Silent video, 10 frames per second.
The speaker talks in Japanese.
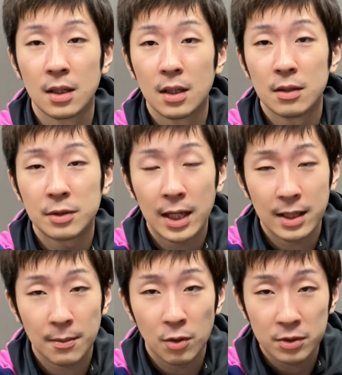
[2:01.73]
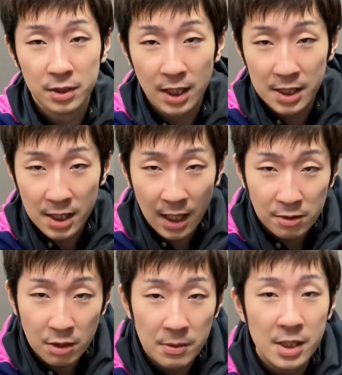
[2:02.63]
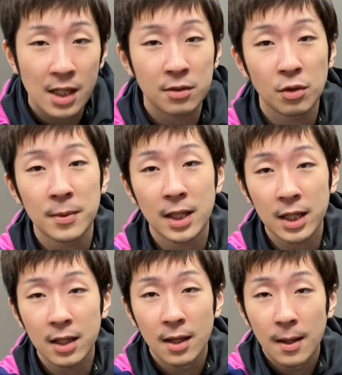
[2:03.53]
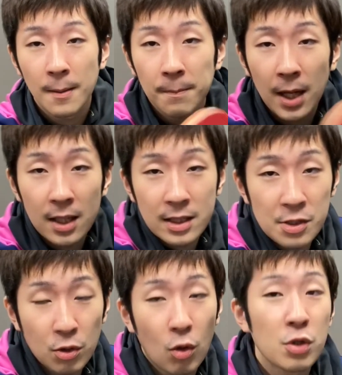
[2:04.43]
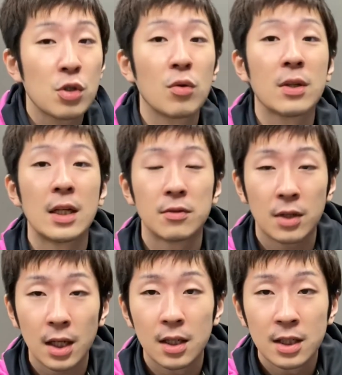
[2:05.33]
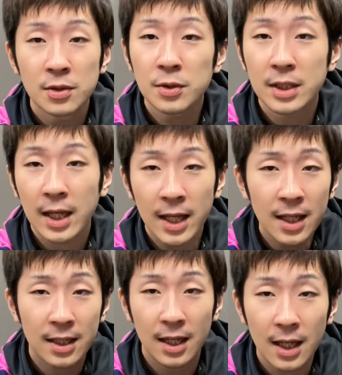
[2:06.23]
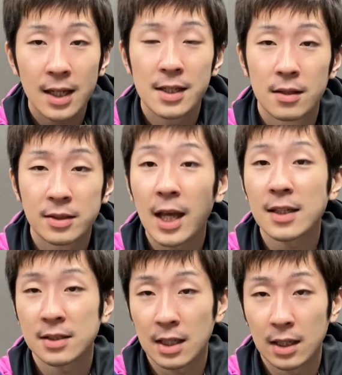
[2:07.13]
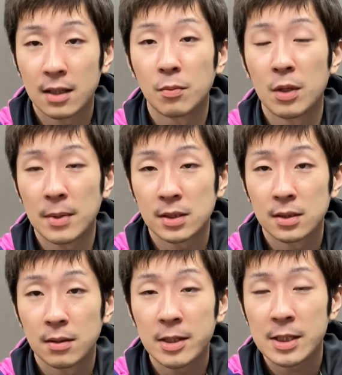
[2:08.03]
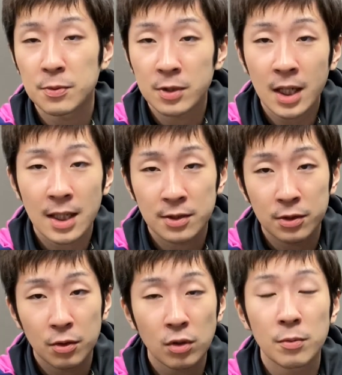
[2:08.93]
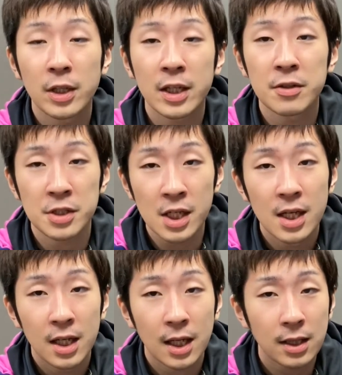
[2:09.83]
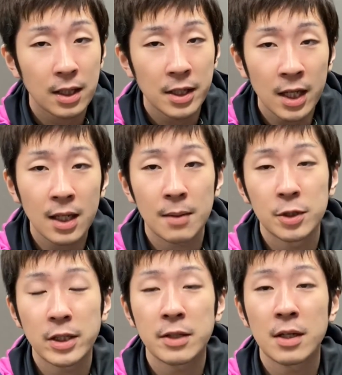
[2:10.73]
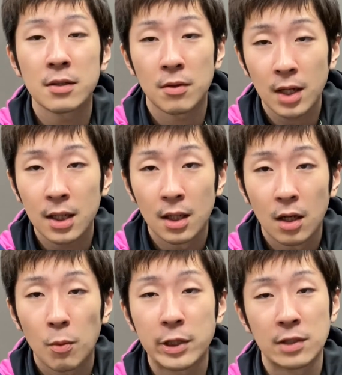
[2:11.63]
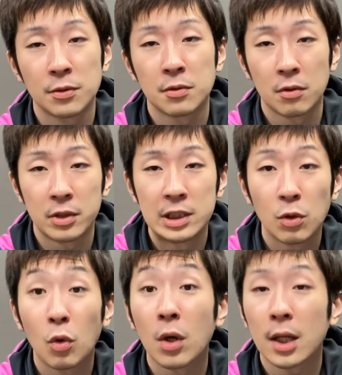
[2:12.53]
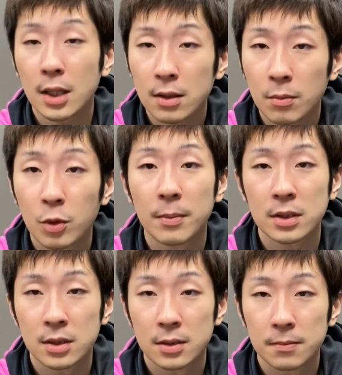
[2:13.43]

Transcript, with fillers: 打たれたボールに対して軽く短く止めたりパーンってちょっと押し込んだりとかそういった変化がつけやすいかなと思います、まあ、自分から作ることもできるし勝手に変化も出てくれるのが表ソフトのいいところかなと思います